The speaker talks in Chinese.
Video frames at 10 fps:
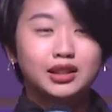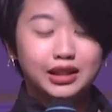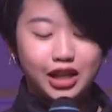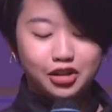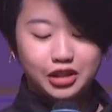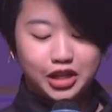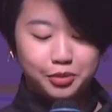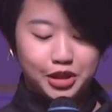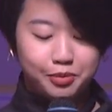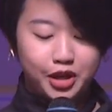当他后来
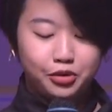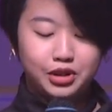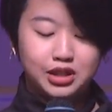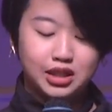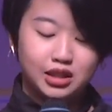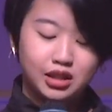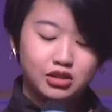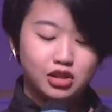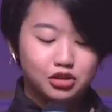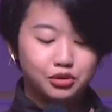疲惫、灰心，
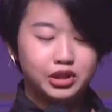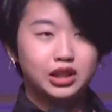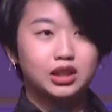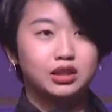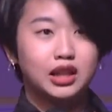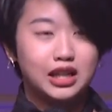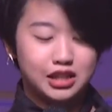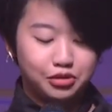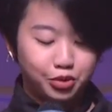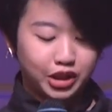跟神做了一个
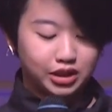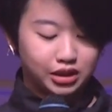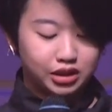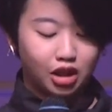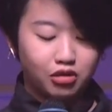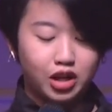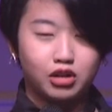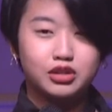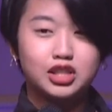看似不可能的祷告，